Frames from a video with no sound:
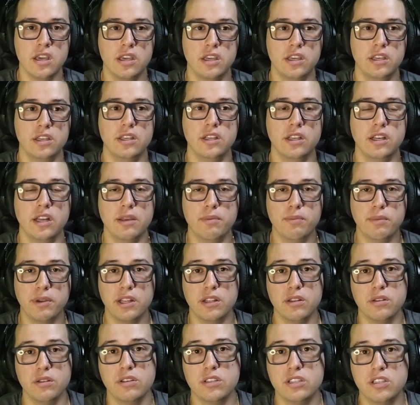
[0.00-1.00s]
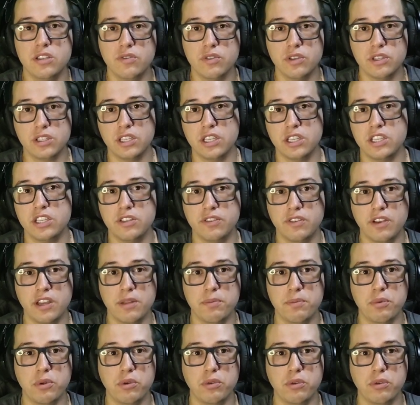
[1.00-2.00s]
E lembrando que se vocês estiverem
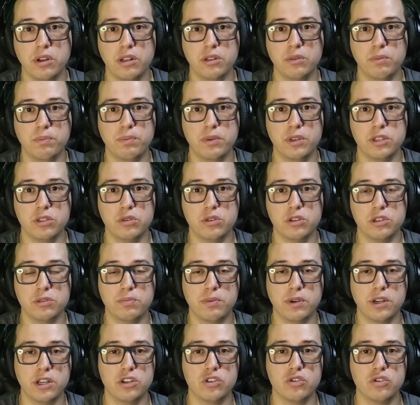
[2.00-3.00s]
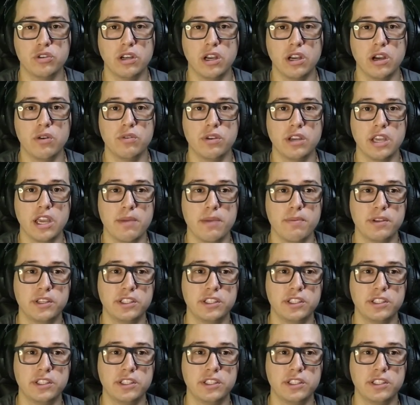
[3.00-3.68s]
procurando pessoas para jogar o game,